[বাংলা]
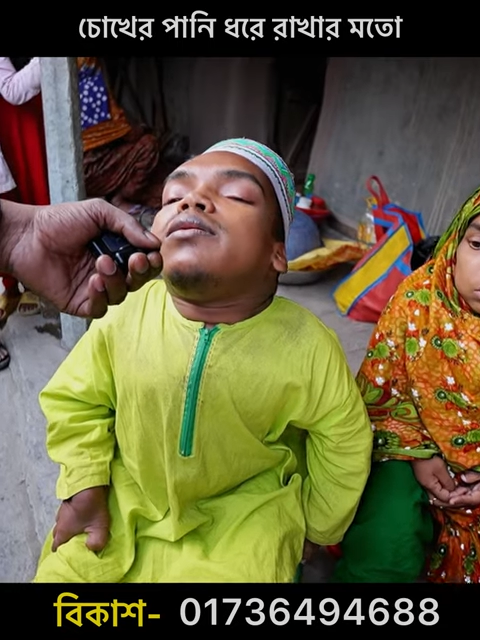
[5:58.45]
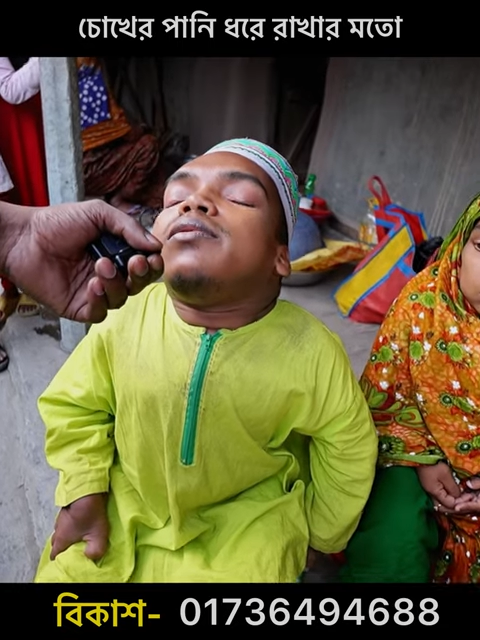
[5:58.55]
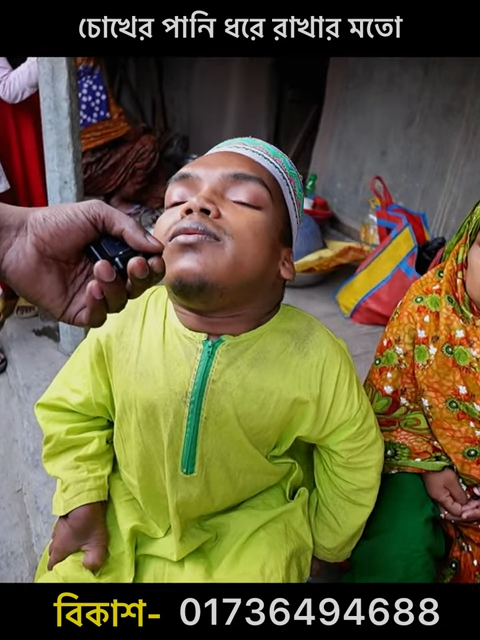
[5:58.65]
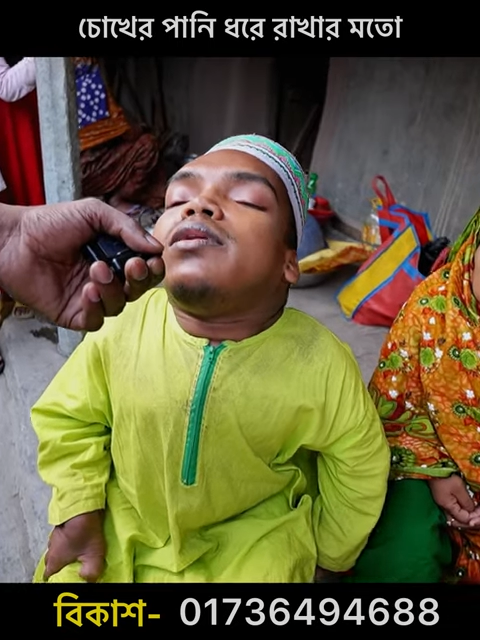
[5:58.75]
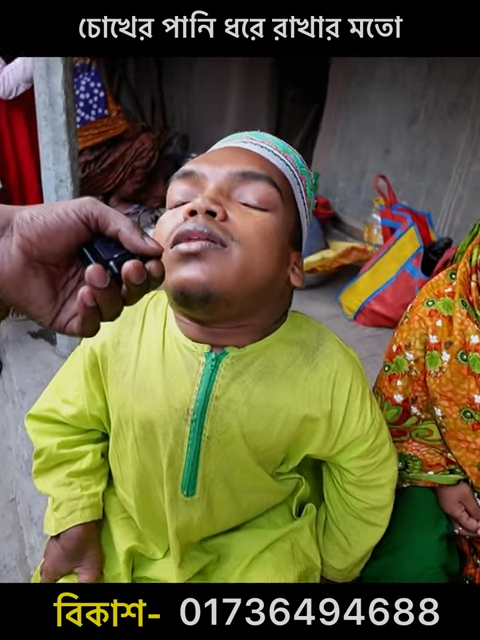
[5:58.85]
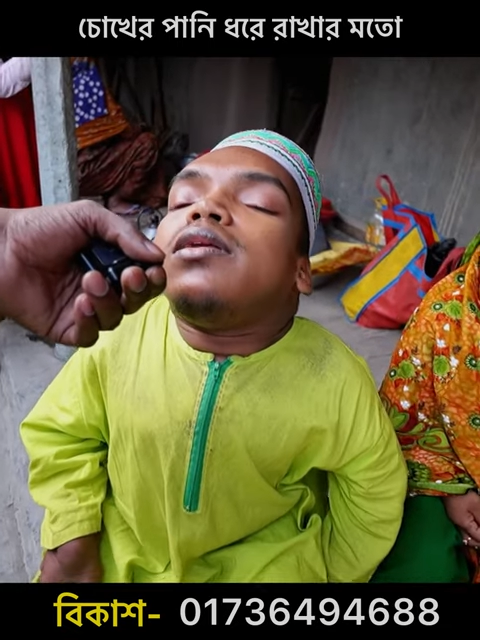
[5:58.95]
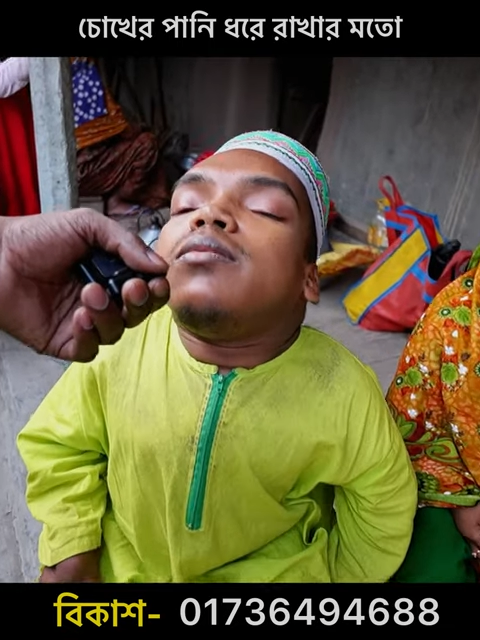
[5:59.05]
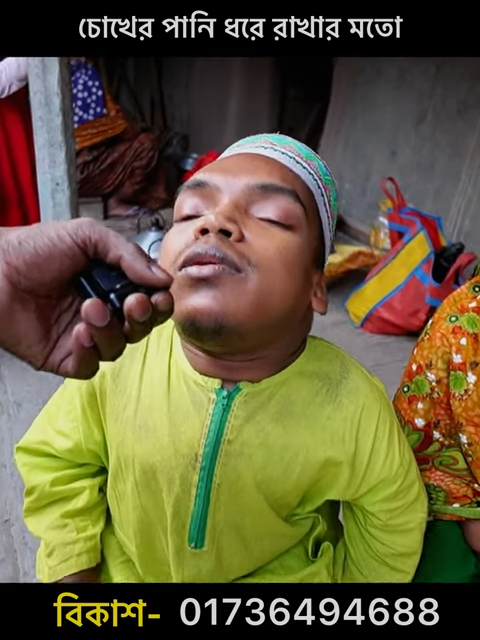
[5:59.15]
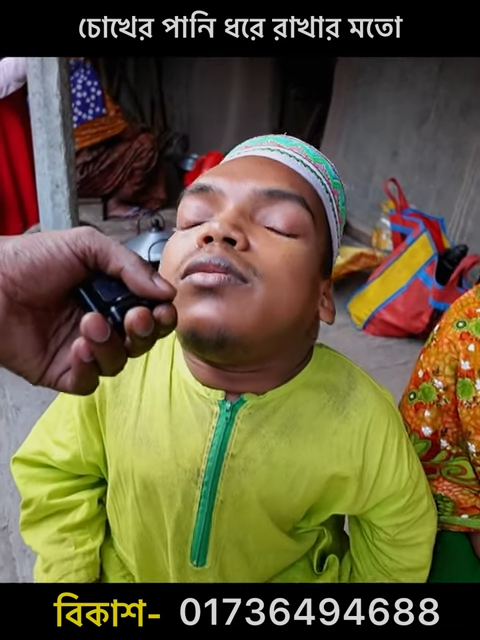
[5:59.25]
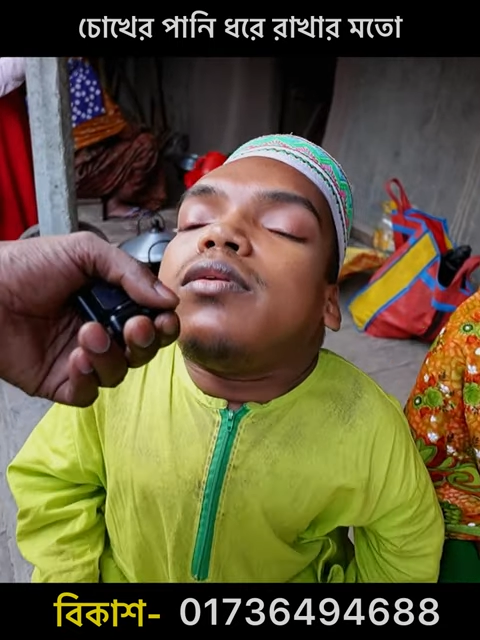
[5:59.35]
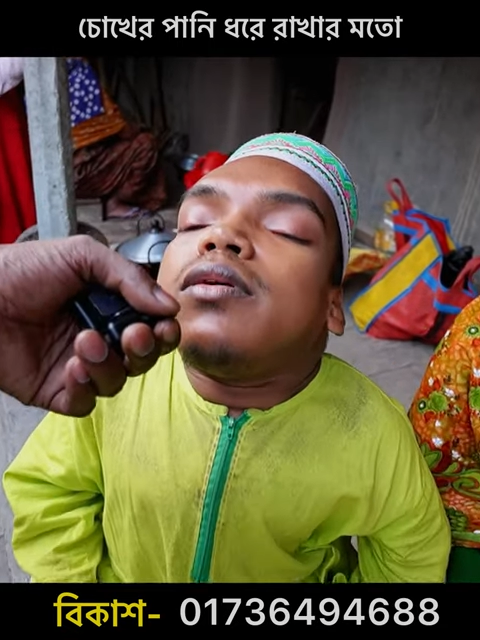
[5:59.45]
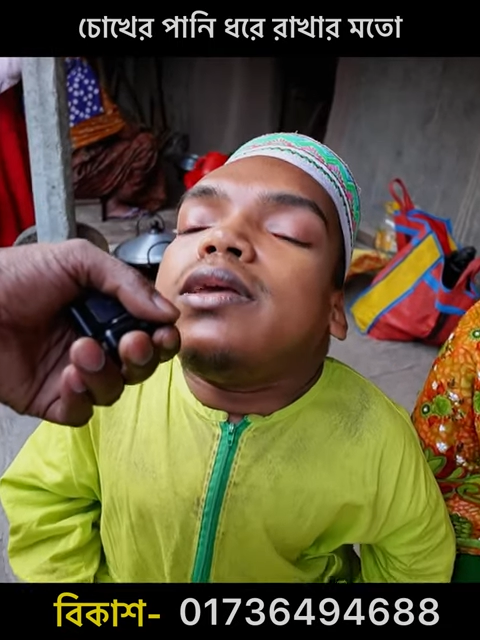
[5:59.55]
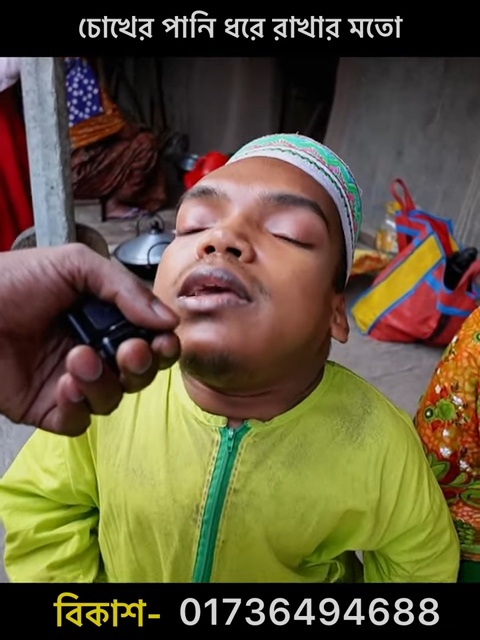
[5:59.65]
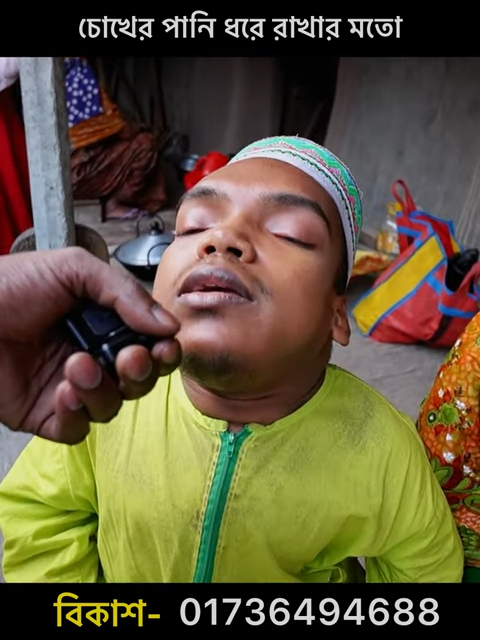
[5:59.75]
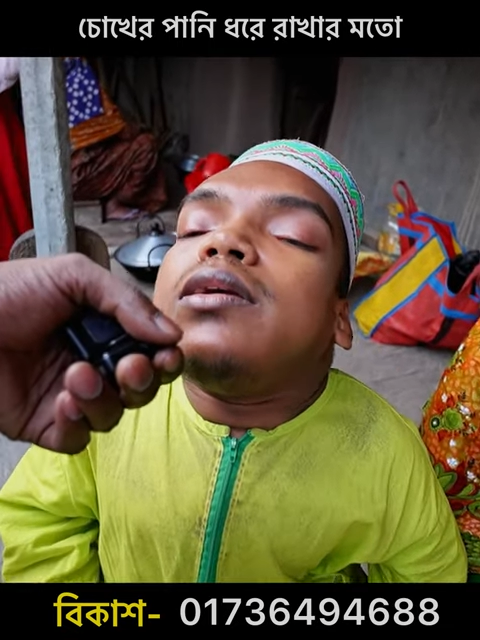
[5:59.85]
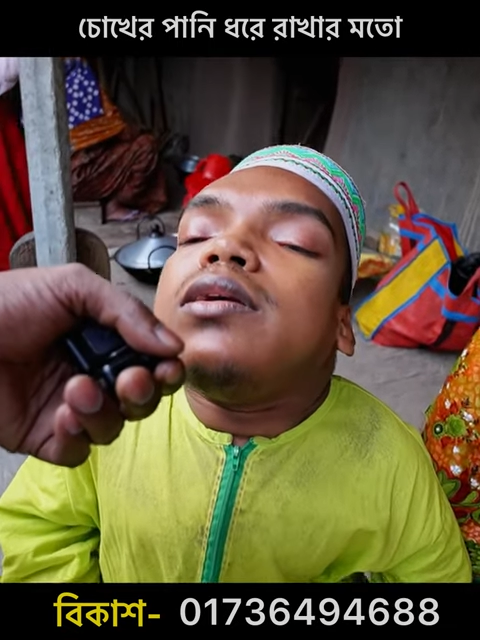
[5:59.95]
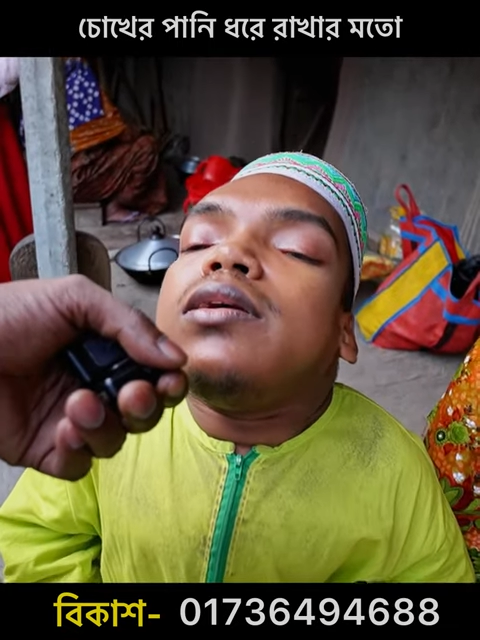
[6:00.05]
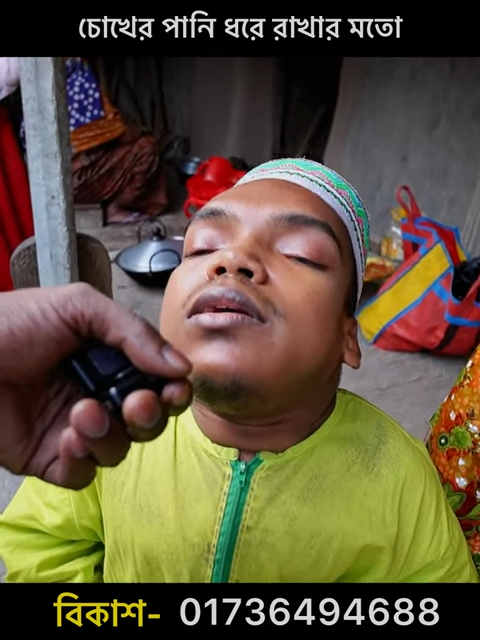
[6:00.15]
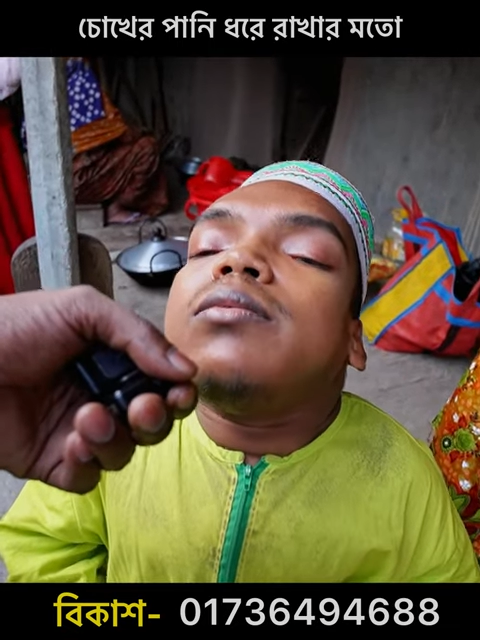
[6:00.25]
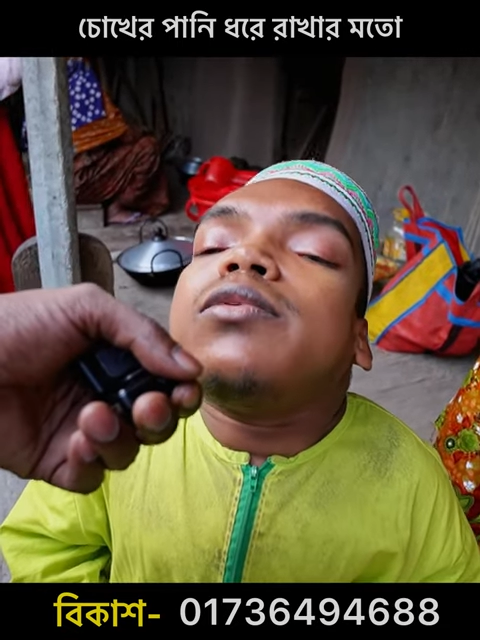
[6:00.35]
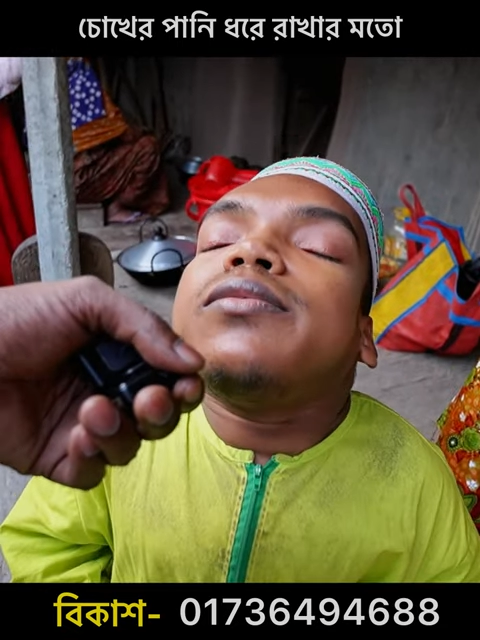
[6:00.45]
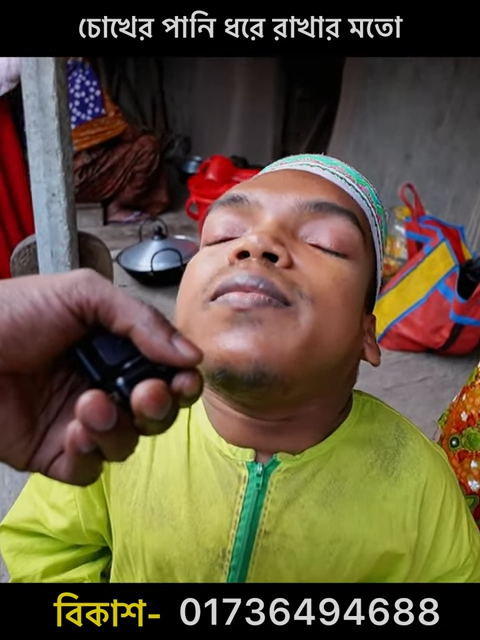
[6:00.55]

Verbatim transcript: فيه هدى للمتقين